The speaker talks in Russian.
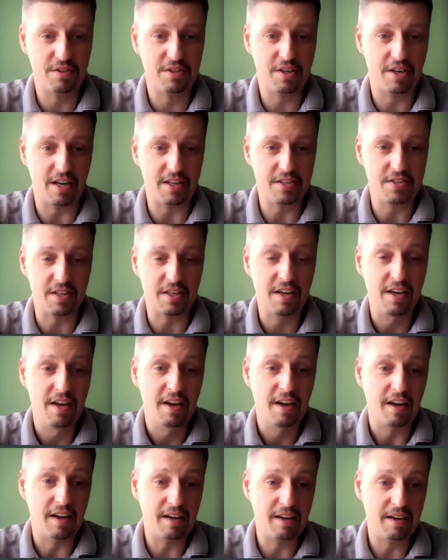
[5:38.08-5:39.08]
Федерации.
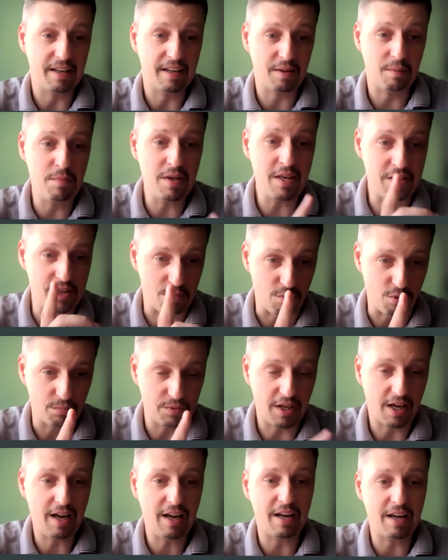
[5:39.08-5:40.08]
Э, это минимум,
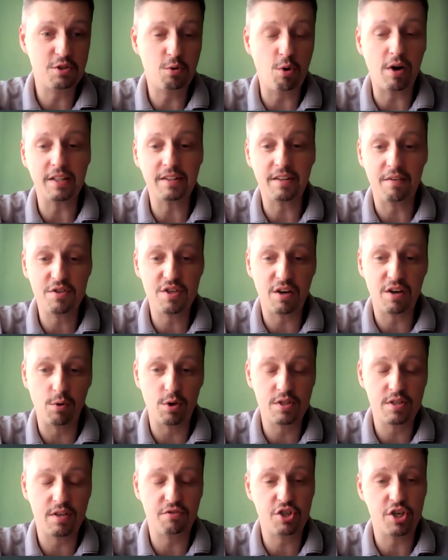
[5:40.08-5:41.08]
да? А сколько там
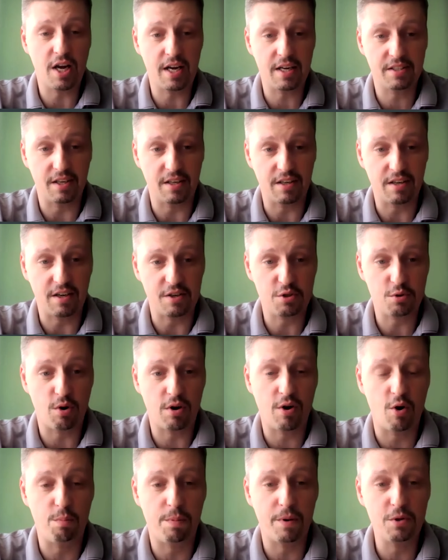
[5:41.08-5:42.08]
взорвется в шахтах, а
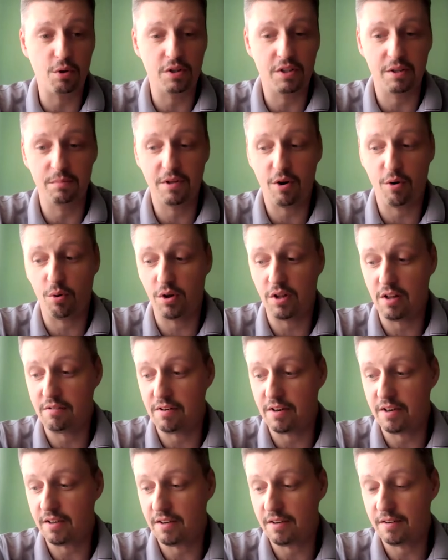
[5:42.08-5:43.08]
сколько упадет им на
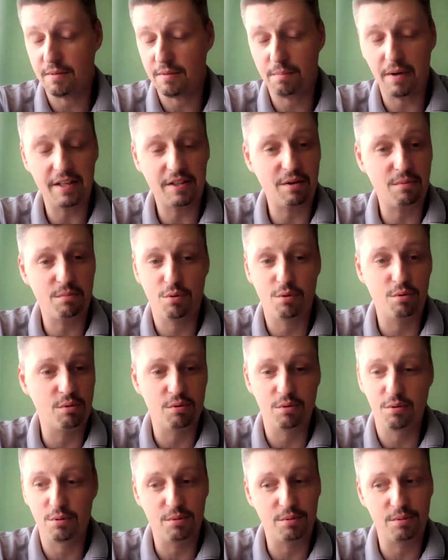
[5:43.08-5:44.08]
головы.
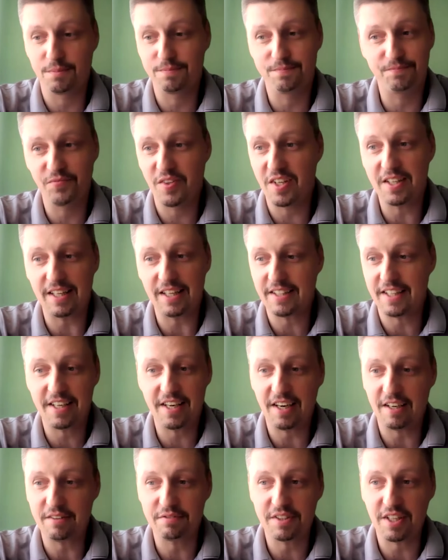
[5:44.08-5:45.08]
Поэтому не
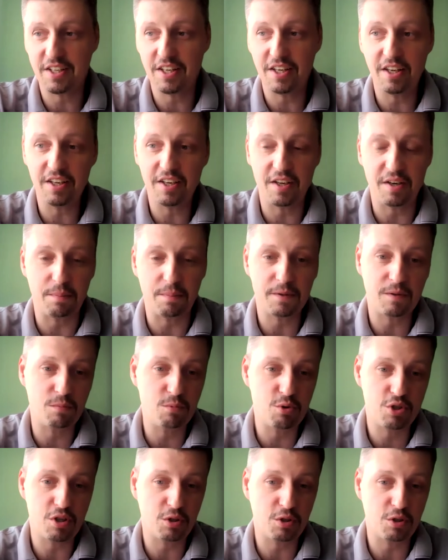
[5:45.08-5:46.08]
надо играть в такие игры,
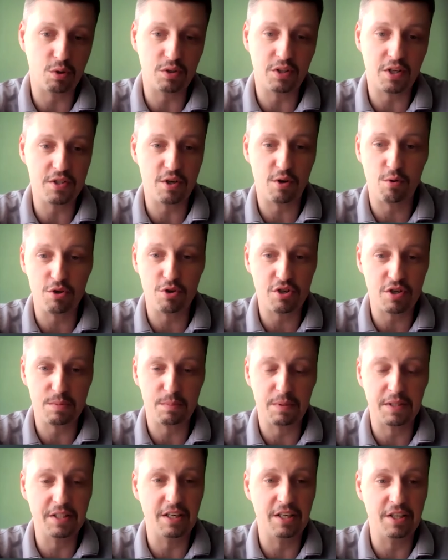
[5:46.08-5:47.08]
потому что кто-то
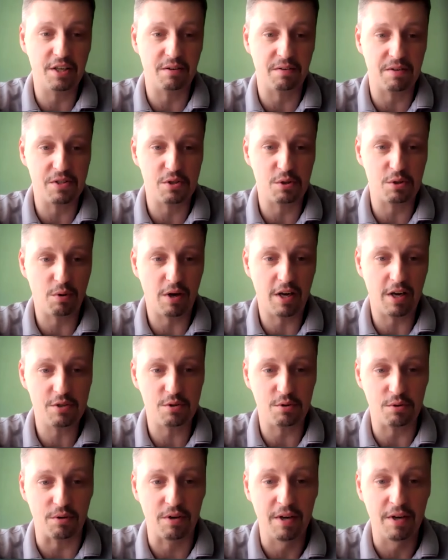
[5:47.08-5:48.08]
захочет смоделировать
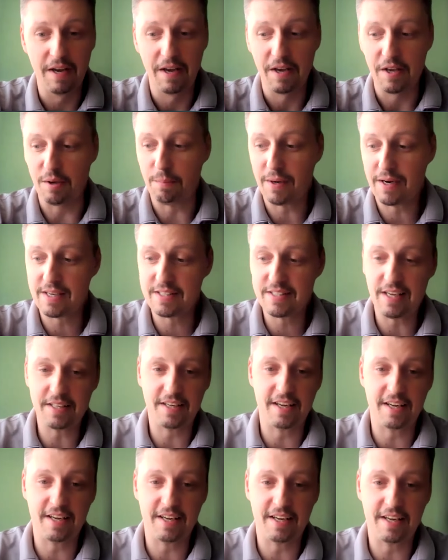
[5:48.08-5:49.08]
ситуацию, и
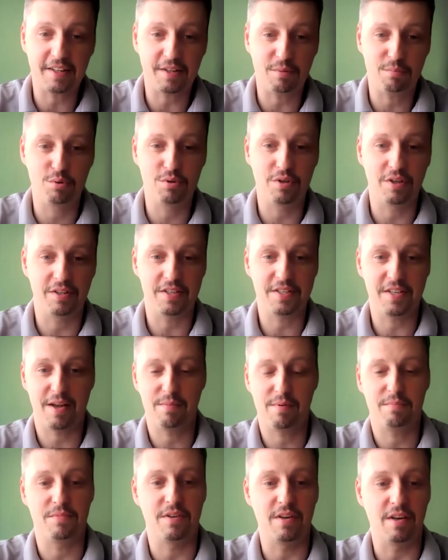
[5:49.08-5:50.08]
показать, как это будет
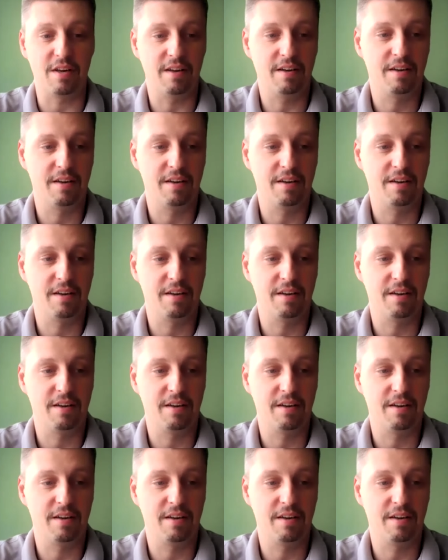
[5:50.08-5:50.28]
на самом